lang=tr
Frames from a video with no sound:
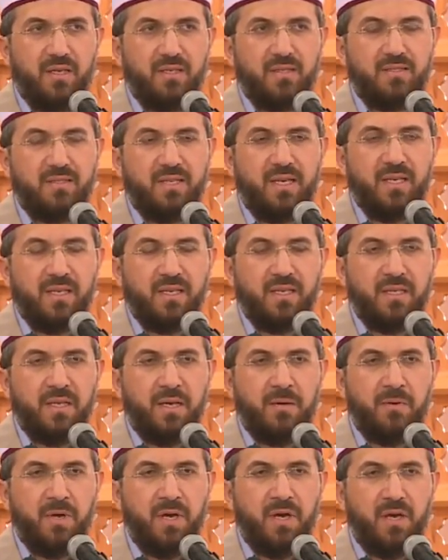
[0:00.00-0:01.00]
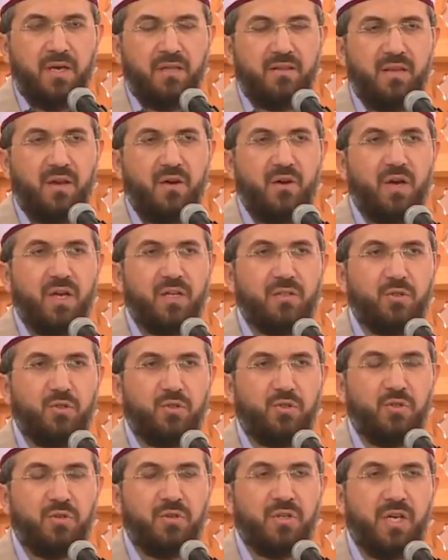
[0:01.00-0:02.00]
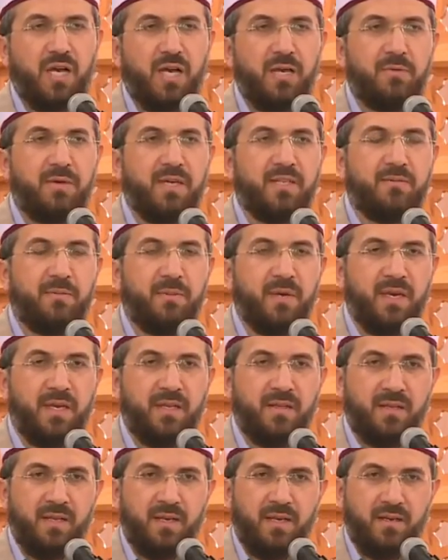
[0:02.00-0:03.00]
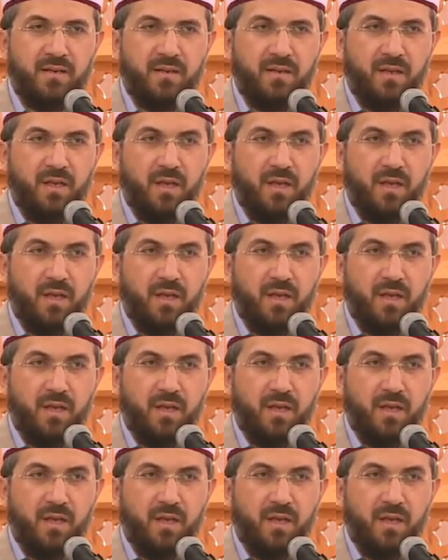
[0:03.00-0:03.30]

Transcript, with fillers: zengin ama tavazusunu kaybetmeyenler,